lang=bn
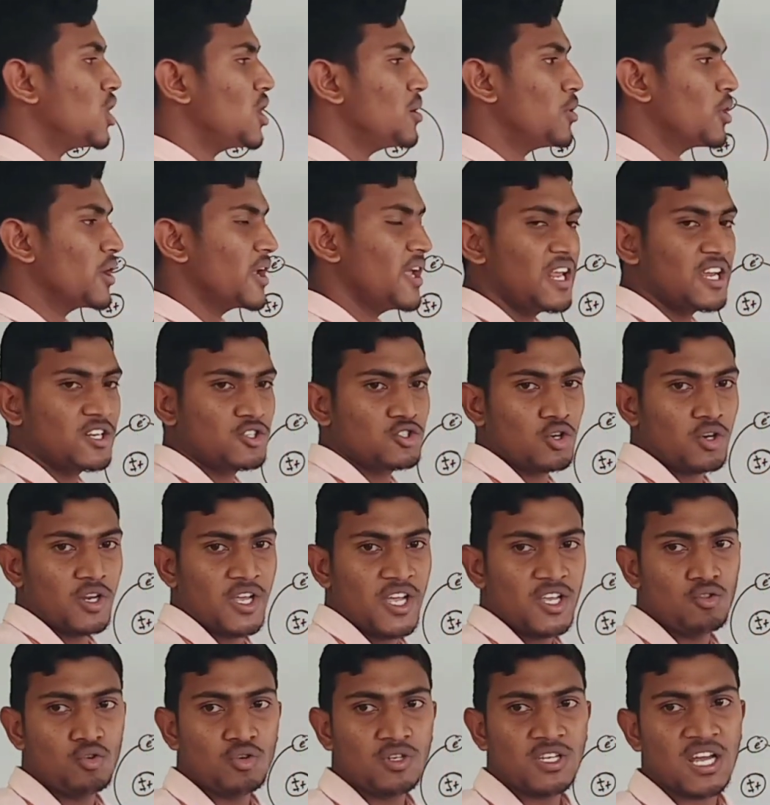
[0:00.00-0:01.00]
এবং ইলেকট্রন
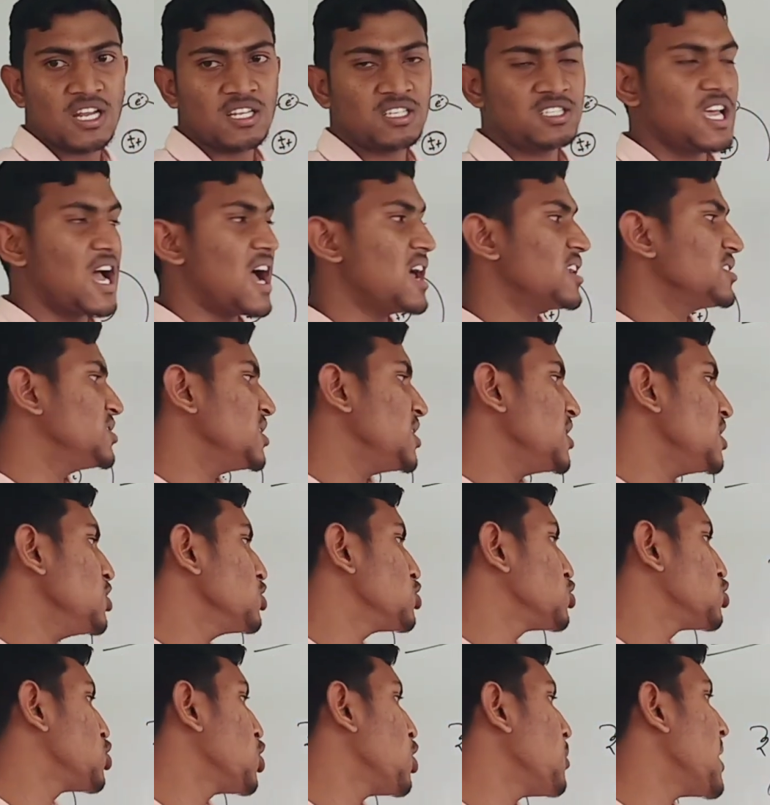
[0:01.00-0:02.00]
এই দুইটার চার্জই
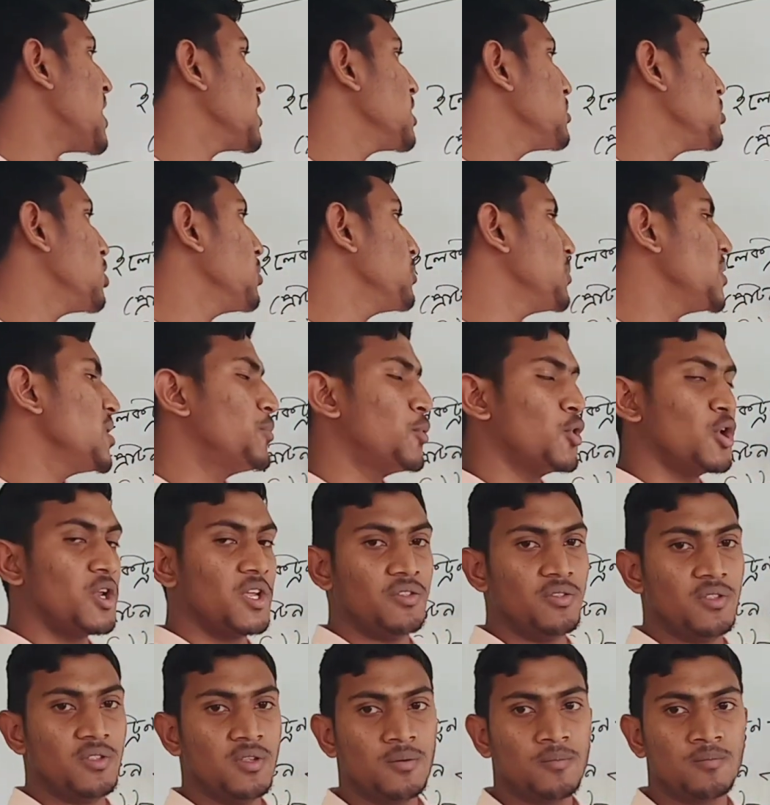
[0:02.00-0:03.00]
সমান এবং
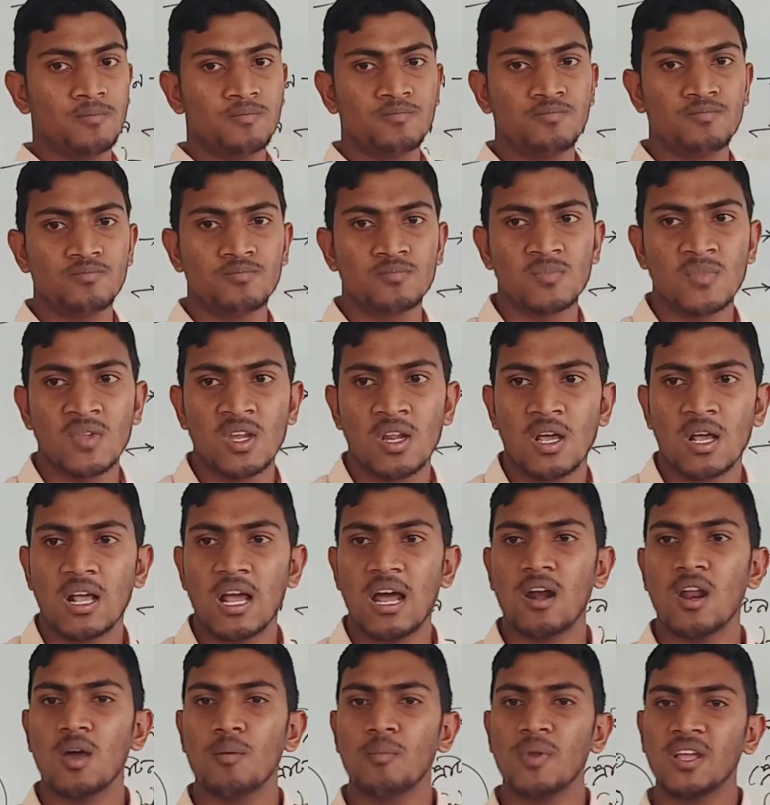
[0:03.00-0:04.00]
বিপরীত
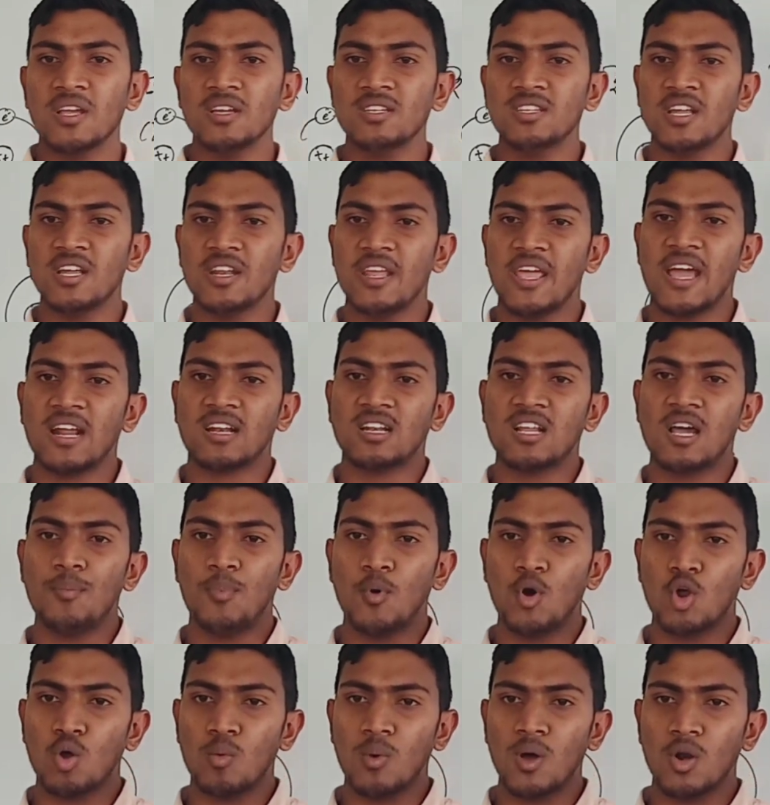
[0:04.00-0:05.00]
কারণ আমরা কি জানি একটা
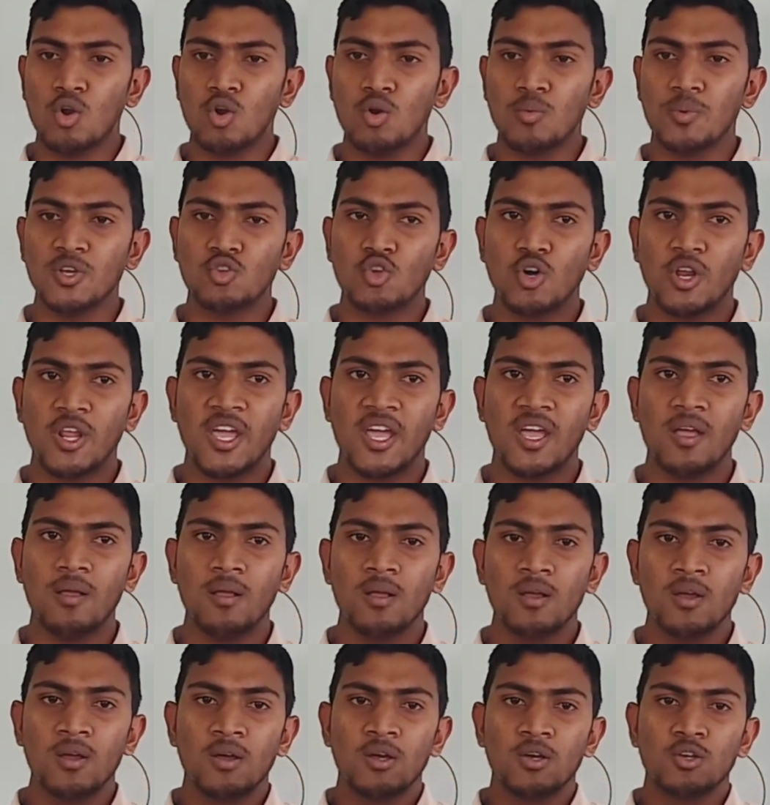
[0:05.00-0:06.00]
পরমাণুর ভিতরে
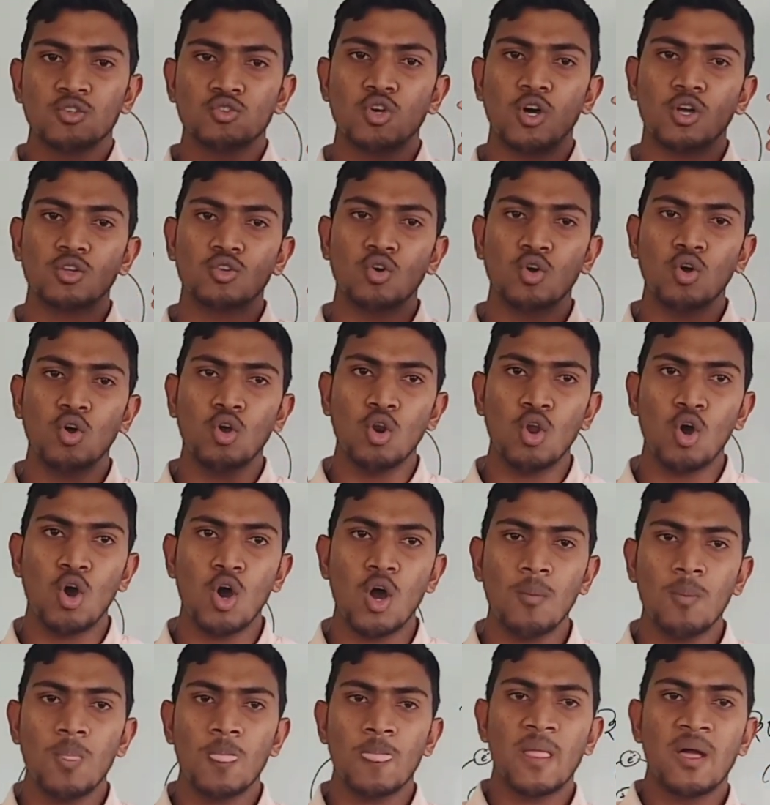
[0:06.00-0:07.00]
যতগুলো
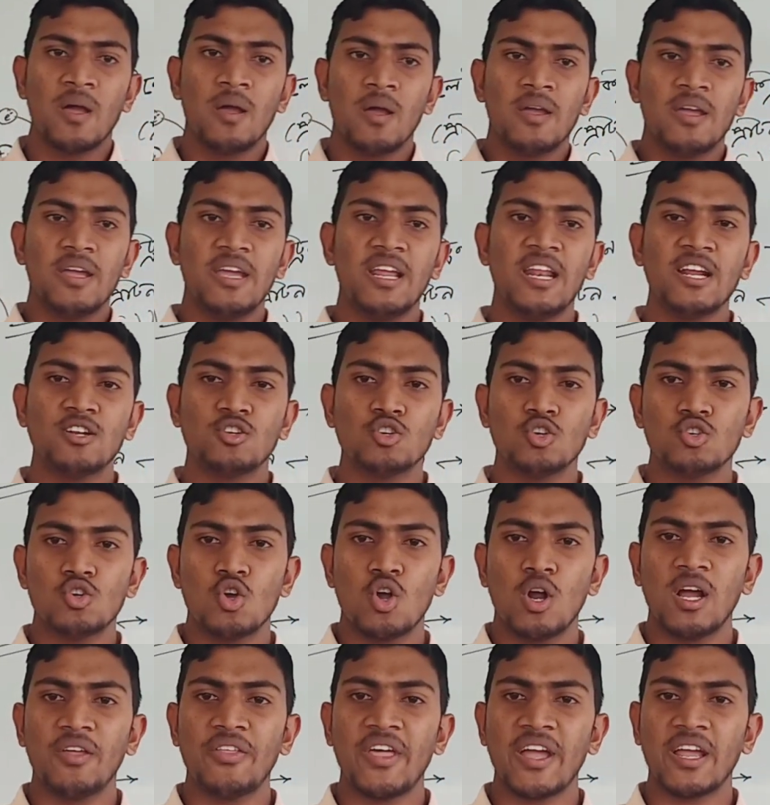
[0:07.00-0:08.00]
ইলেকট্রন
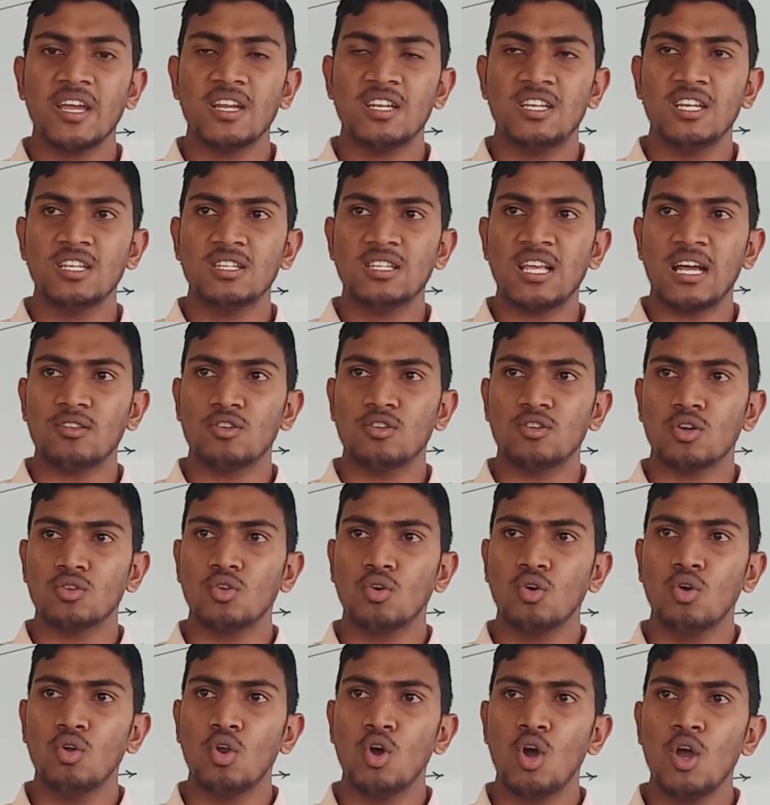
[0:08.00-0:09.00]
সংখ্যা থাকে ঠিক তার
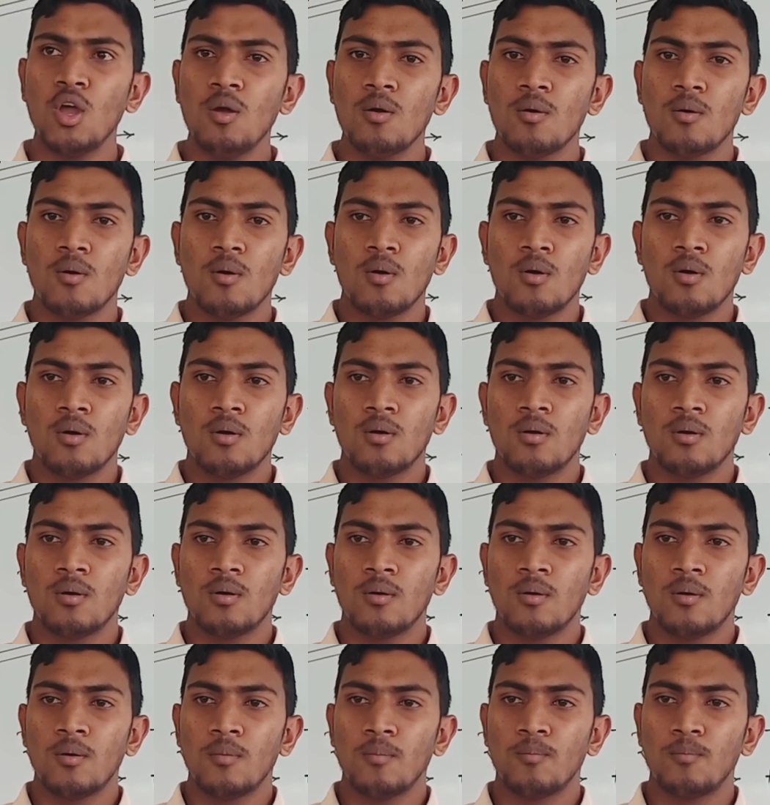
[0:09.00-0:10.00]
ততগুলোই
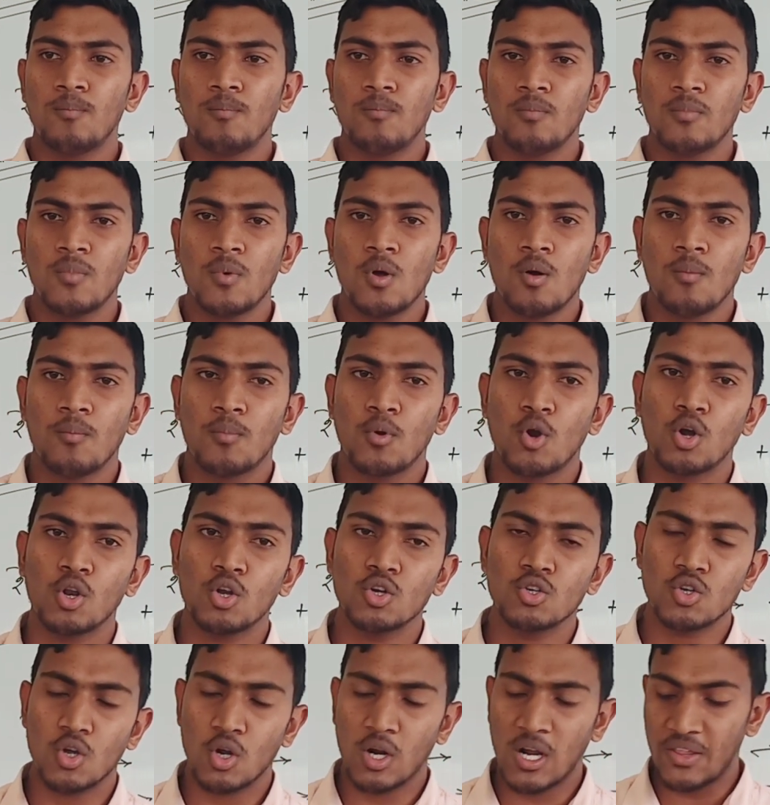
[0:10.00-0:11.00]

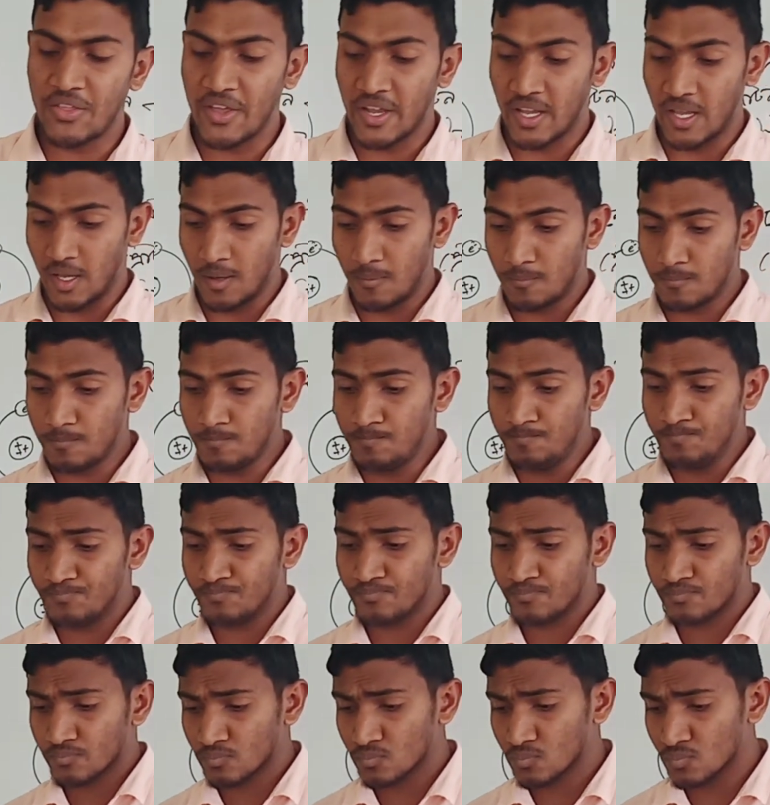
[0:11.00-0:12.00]
প্রোটন সংখ্যা থাকে
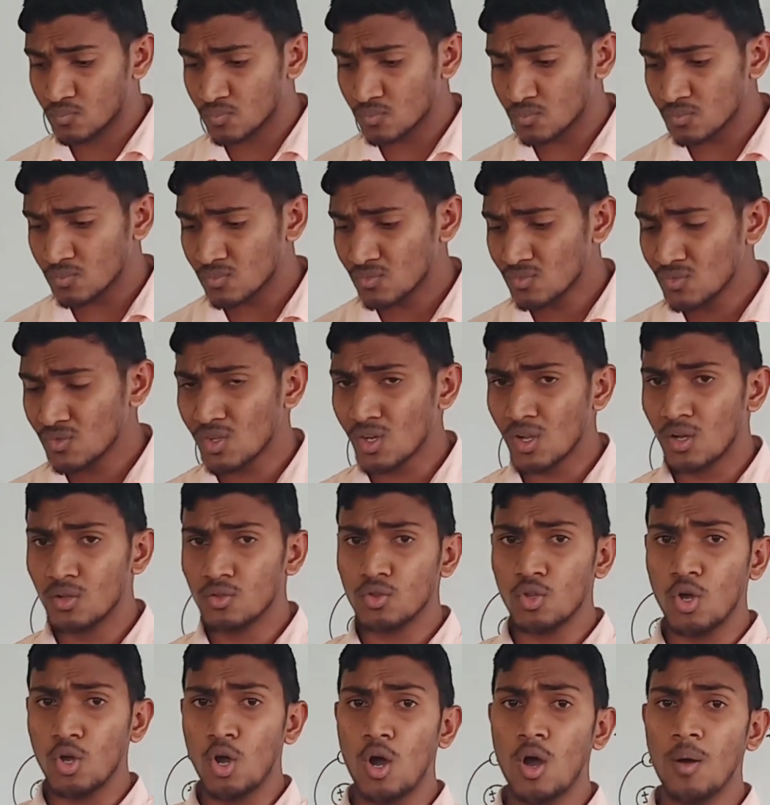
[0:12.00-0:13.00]

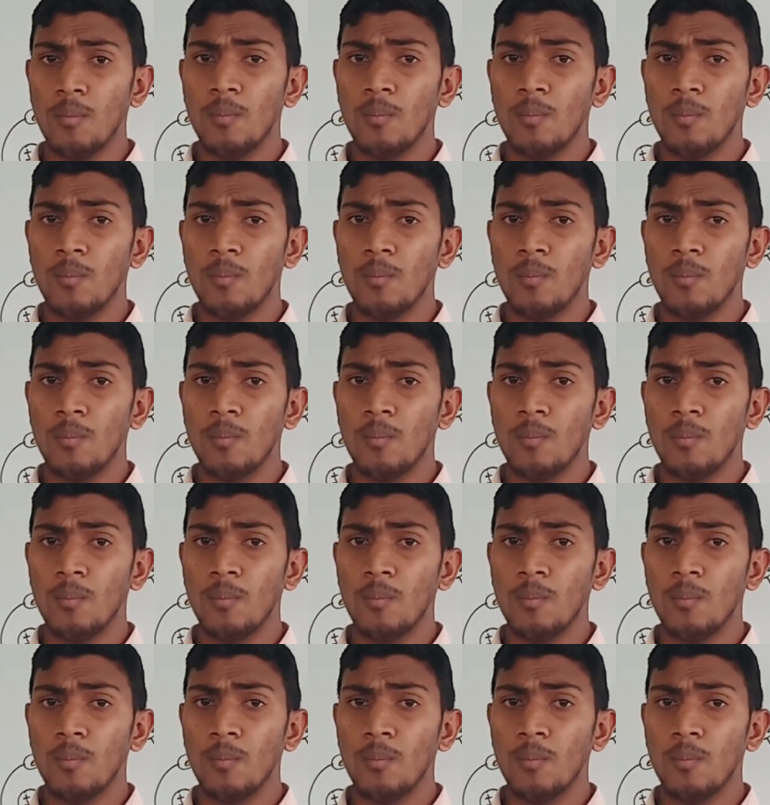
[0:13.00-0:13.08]
তো